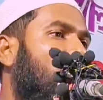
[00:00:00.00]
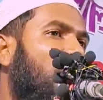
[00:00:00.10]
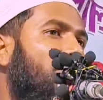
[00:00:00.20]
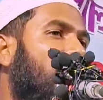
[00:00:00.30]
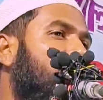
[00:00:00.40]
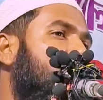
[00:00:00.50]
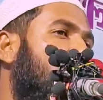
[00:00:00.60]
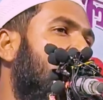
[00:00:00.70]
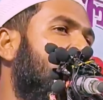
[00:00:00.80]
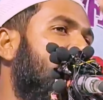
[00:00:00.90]
গরিব মানুষ
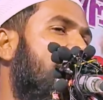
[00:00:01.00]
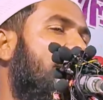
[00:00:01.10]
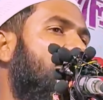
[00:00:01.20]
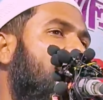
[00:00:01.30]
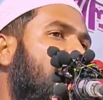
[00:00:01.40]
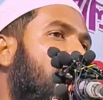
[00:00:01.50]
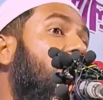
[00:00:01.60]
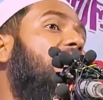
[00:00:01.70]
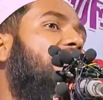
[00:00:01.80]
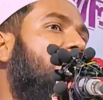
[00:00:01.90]
ওর কাছে টাকা ঝেড়ে
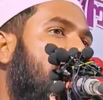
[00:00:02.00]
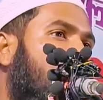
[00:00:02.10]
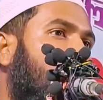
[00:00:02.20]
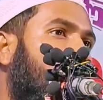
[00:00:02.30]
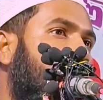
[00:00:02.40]
খাওয়ার লাইন কেন